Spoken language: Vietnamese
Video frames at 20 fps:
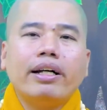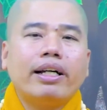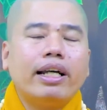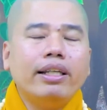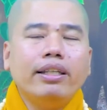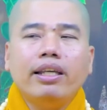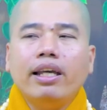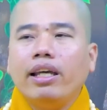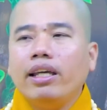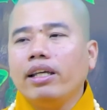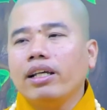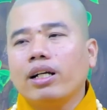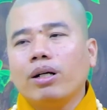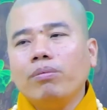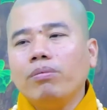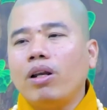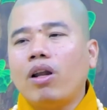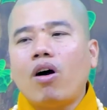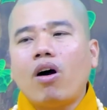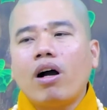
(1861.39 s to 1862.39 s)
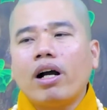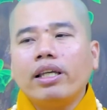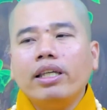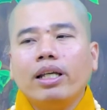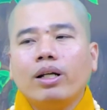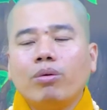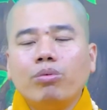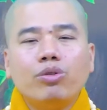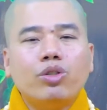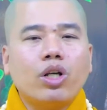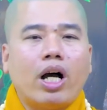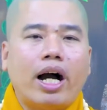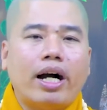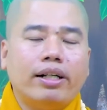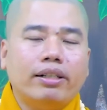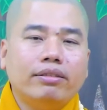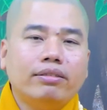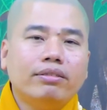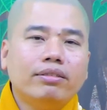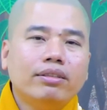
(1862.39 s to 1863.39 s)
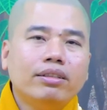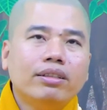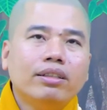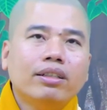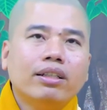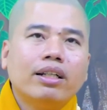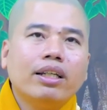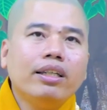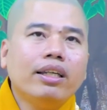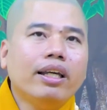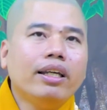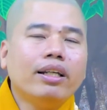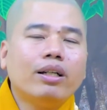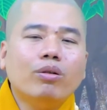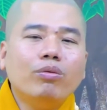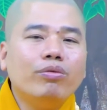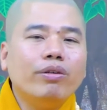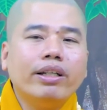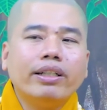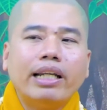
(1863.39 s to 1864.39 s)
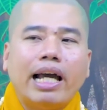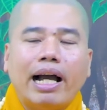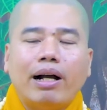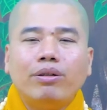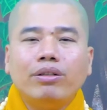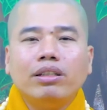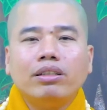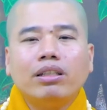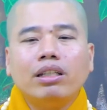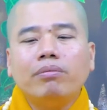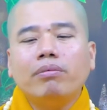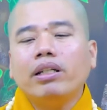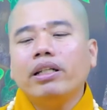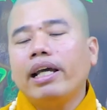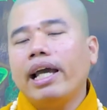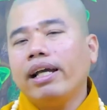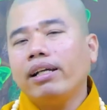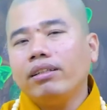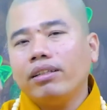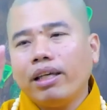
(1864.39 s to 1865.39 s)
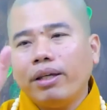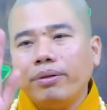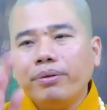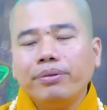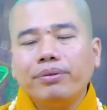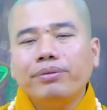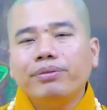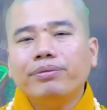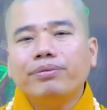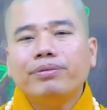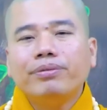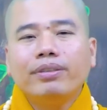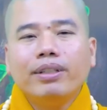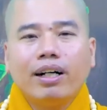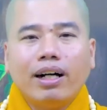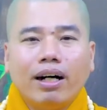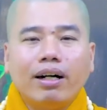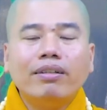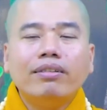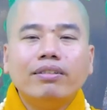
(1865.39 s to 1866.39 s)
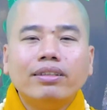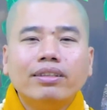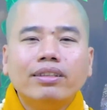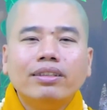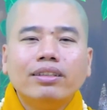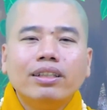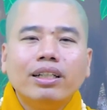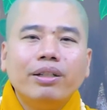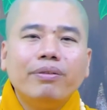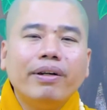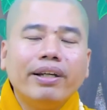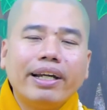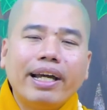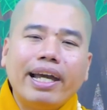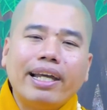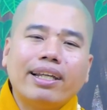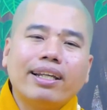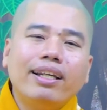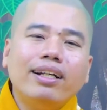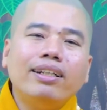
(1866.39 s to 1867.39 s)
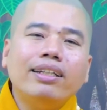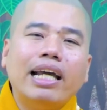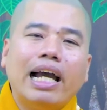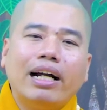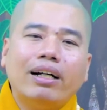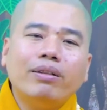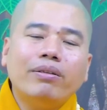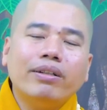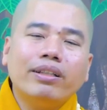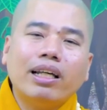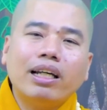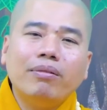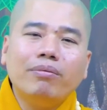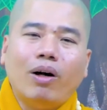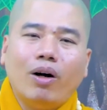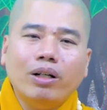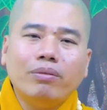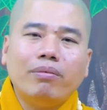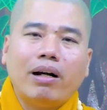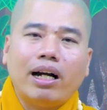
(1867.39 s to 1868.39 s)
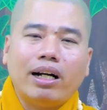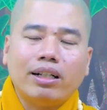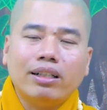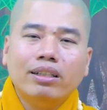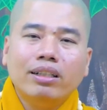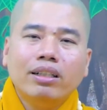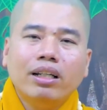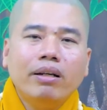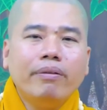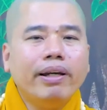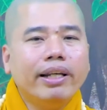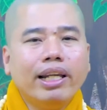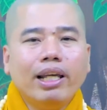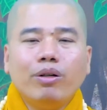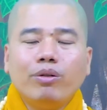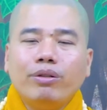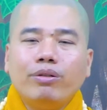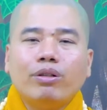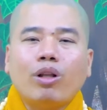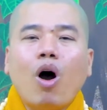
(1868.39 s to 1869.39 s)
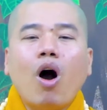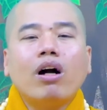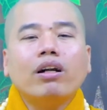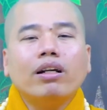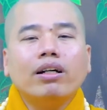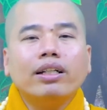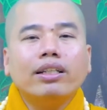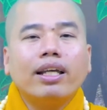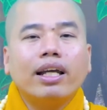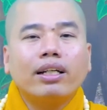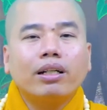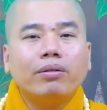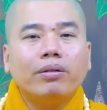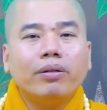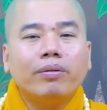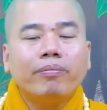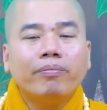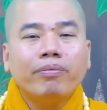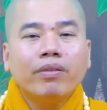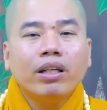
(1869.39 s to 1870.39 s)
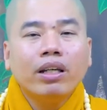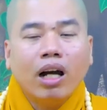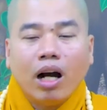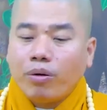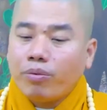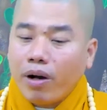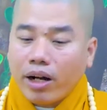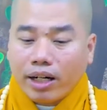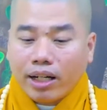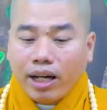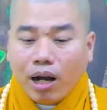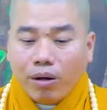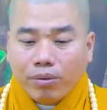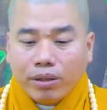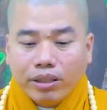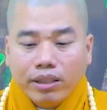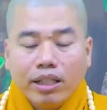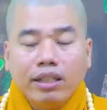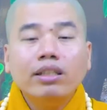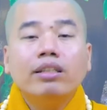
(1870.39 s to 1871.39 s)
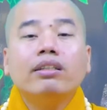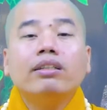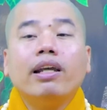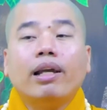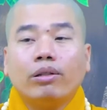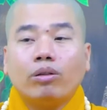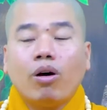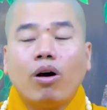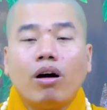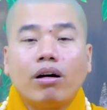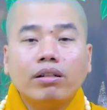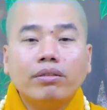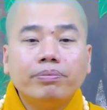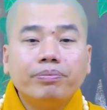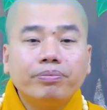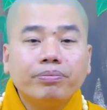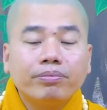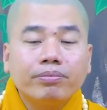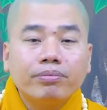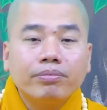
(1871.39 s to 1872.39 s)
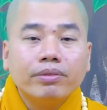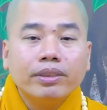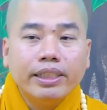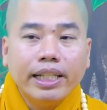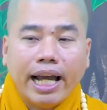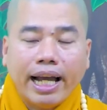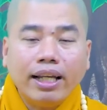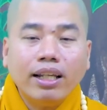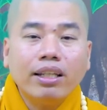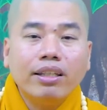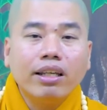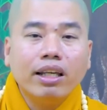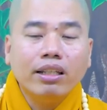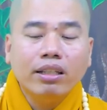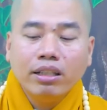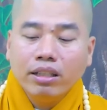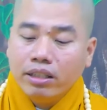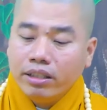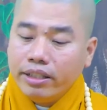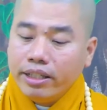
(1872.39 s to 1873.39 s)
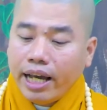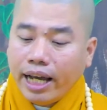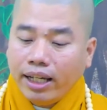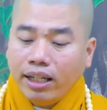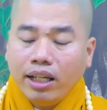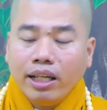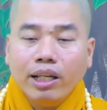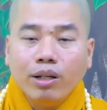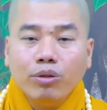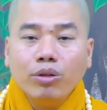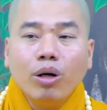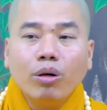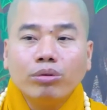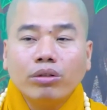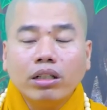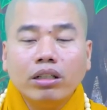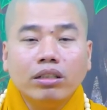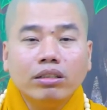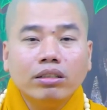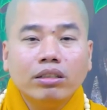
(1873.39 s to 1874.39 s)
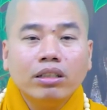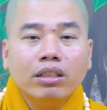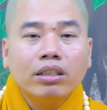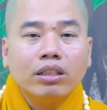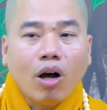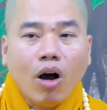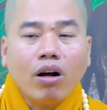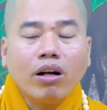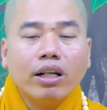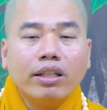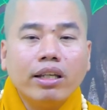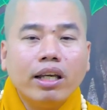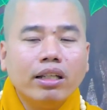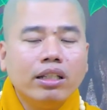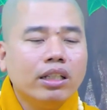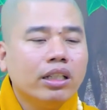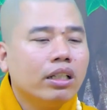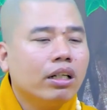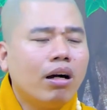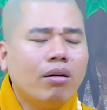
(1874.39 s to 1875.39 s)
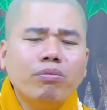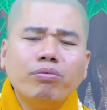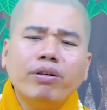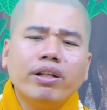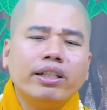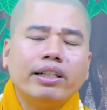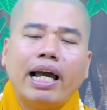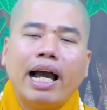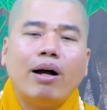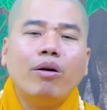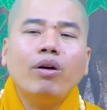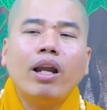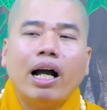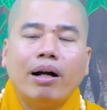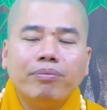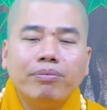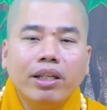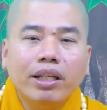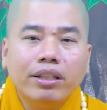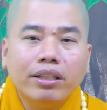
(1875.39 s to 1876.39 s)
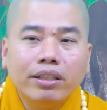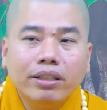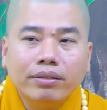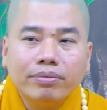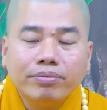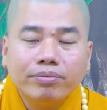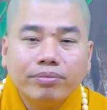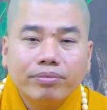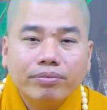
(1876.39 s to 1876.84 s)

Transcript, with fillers: giờ cái gì cũng lo cái gì cũng sợ cái gì cũng phiền não thì mình gán chịu đúng không quý vị nghe những đức giảng quý vị thấy mọi mặt quý vị đều thoát được hết trơn đúng không học phật là học cái gì giải thoát Giải là gì? Giải là hiểu vô thường Thoát là gì? Không phiền não làm gì